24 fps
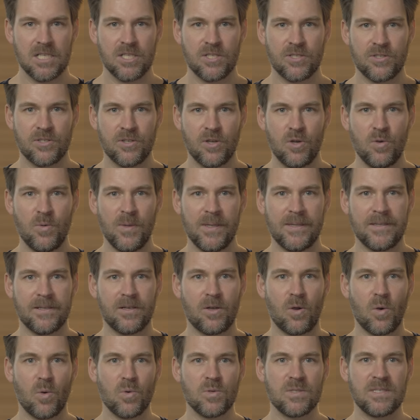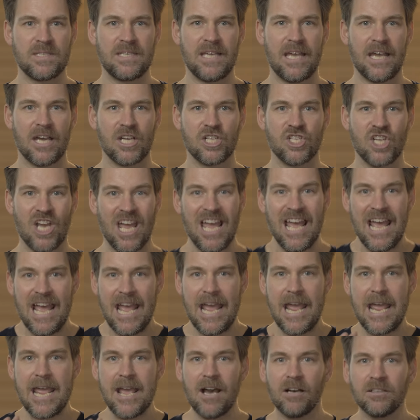celui de concierge,
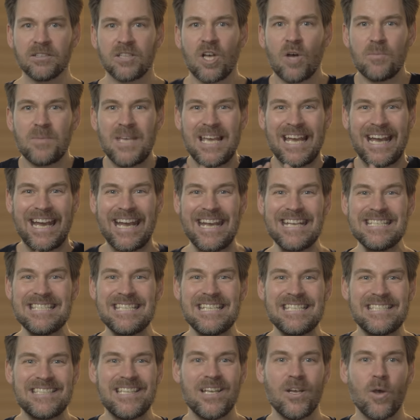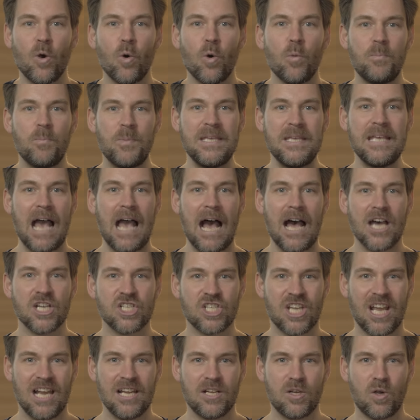et entend bien résister au
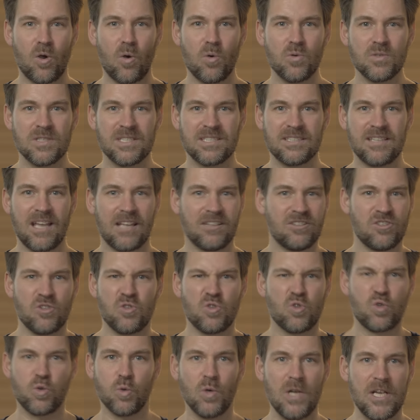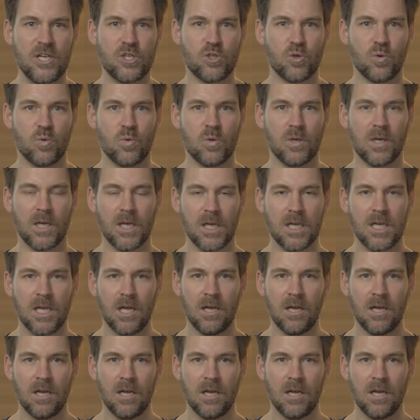pillage qu'elle constate tous les jours.